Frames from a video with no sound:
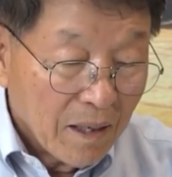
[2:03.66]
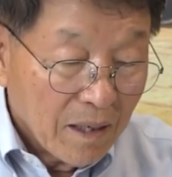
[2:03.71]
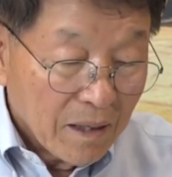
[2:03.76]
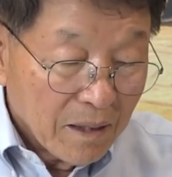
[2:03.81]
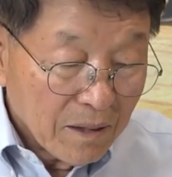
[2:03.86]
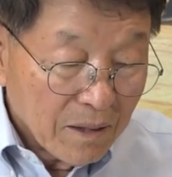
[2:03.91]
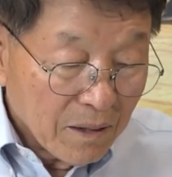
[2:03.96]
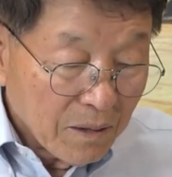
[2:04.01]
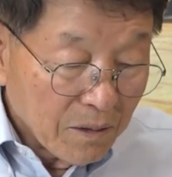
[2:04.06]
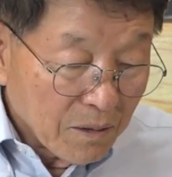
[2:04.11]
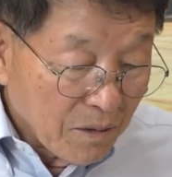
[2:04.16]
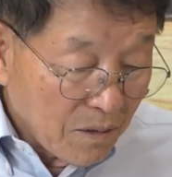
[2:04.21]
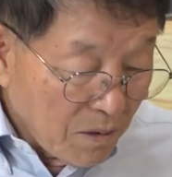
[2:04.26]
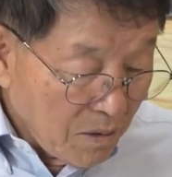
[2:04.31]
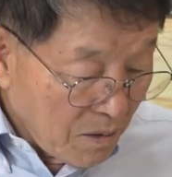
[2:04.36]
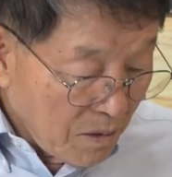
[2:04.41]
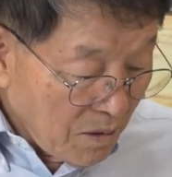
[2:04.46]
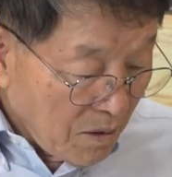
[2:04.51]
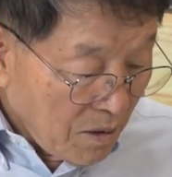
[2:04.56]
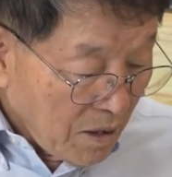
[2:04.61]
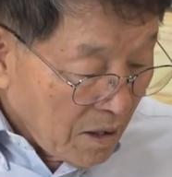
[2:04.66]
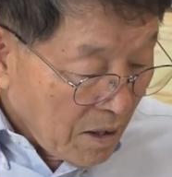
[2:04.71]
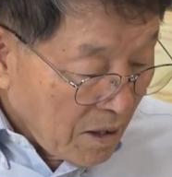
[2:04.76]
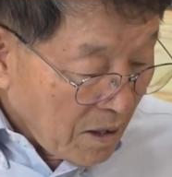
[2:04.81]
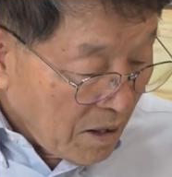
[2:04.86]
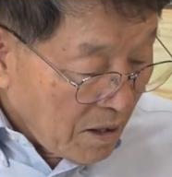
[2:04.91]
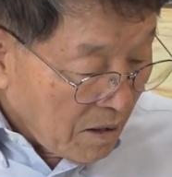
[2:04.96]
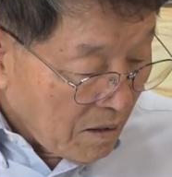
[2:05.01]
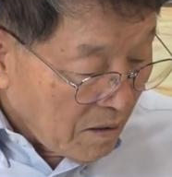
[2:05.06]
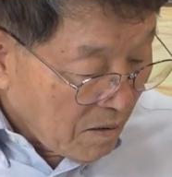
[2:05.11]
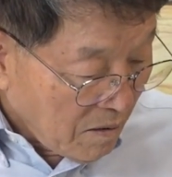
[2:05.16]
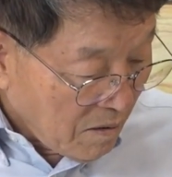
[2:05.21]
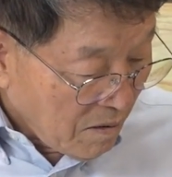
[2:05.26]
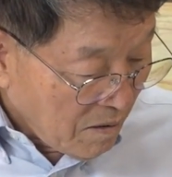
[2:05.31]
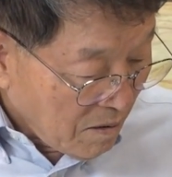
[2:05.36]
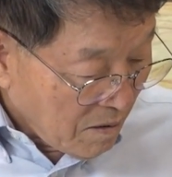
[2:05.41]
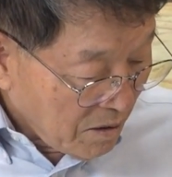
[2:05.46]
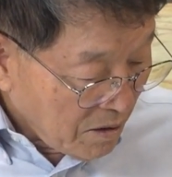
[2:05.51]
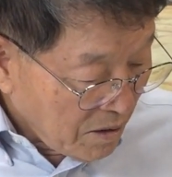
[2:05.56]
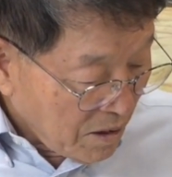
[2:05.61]
이런 그
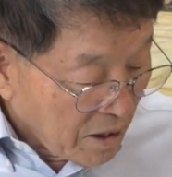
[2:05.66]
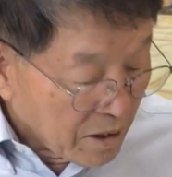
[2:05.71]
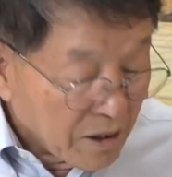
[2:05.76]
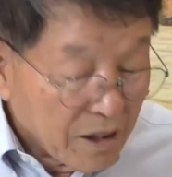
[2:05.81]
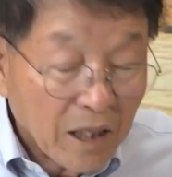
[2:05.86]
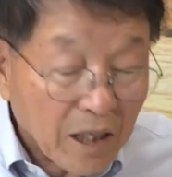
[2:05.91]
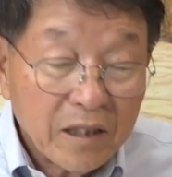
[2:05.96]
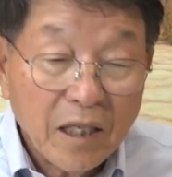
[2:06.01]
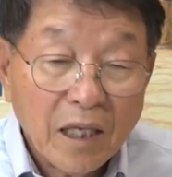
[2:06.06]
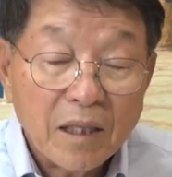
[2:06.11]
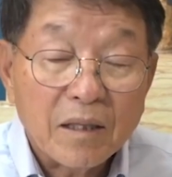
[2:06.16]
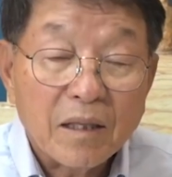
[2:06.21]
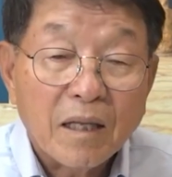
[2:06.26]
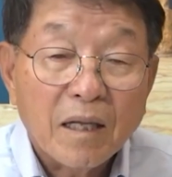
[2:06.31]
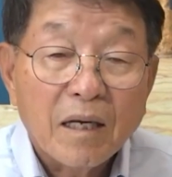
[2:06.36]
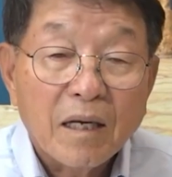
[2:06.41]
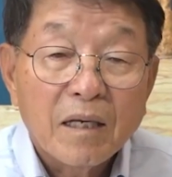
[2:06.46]
어, 재산